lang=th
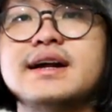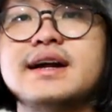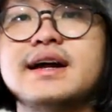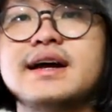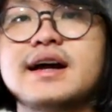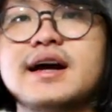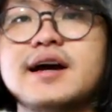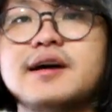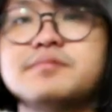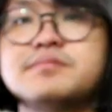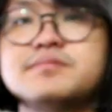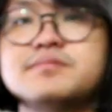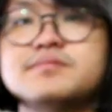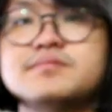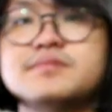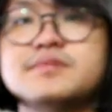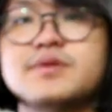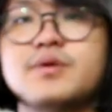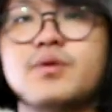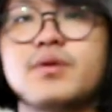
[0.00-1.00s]
นะครับ
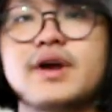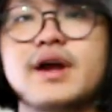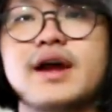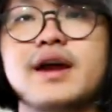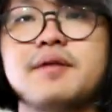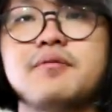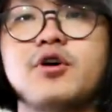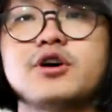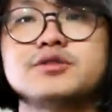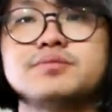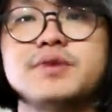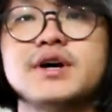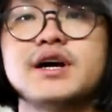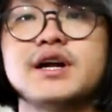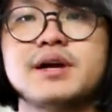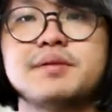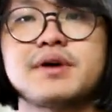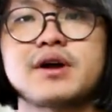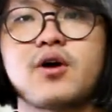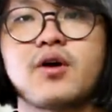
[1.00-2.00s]
โอเควอชเบิร์
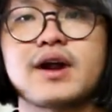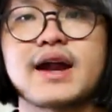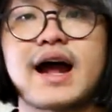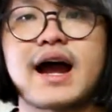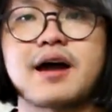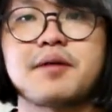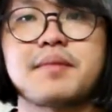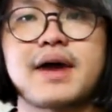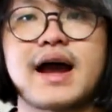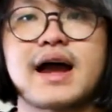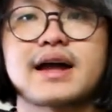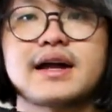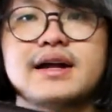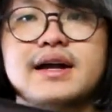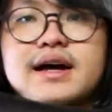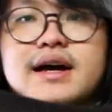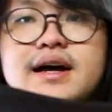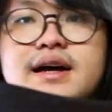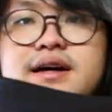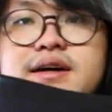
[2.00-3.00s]
นนี่เมื่อก่อนดังมากเลย
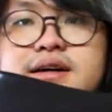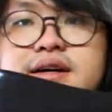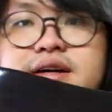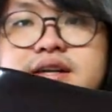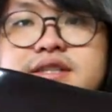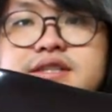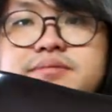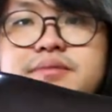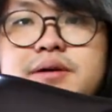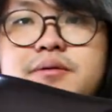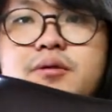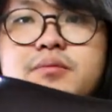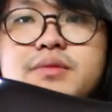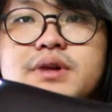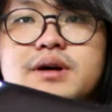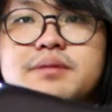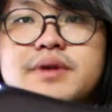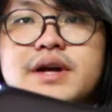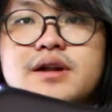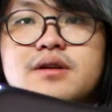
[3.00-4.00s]
นะฮะ สมัยผม
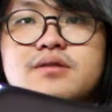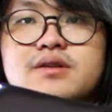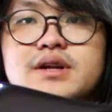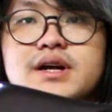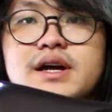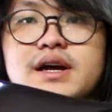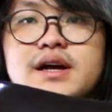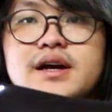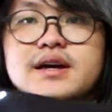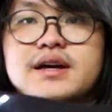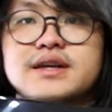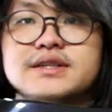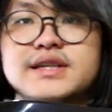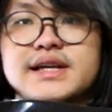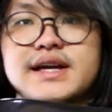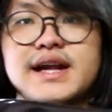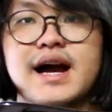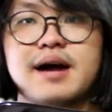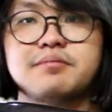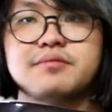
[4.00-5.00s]
เริ่มเล่นดนตรี
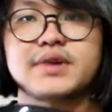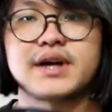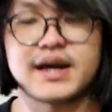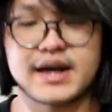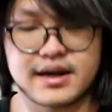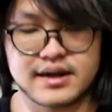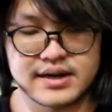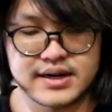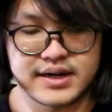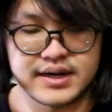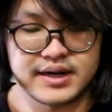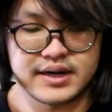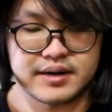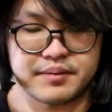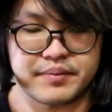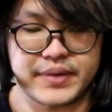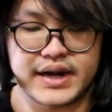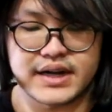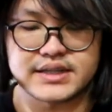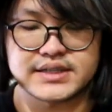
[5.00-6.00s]
สีดำนะฮะ
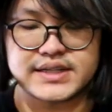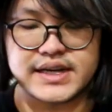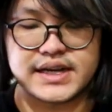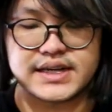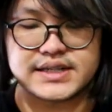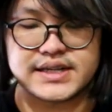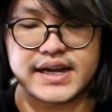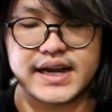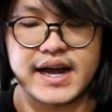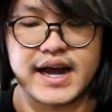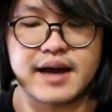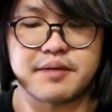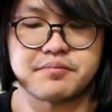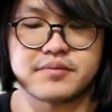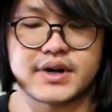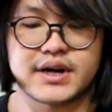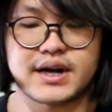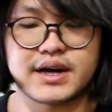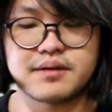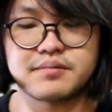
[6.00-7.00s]
เป็นซิง ซิงฮัม
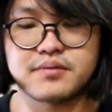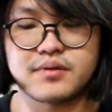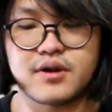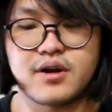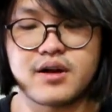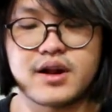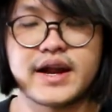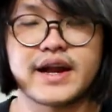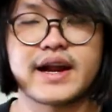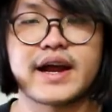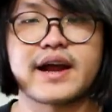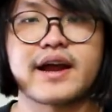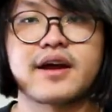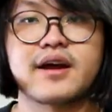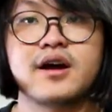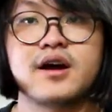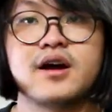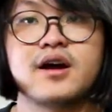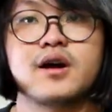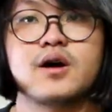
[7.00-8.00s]
นะฮะ ก็เล่นใน
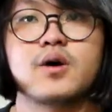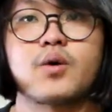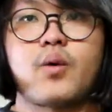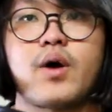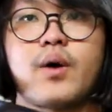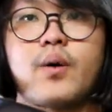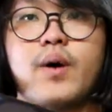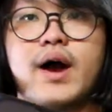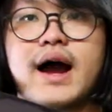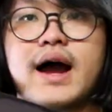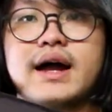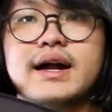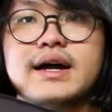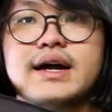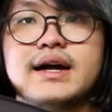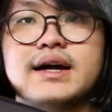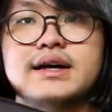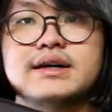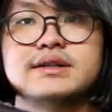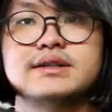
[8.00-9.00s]
กว้างขวาง
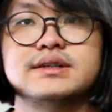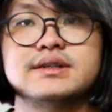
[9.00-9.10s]
นะฮะ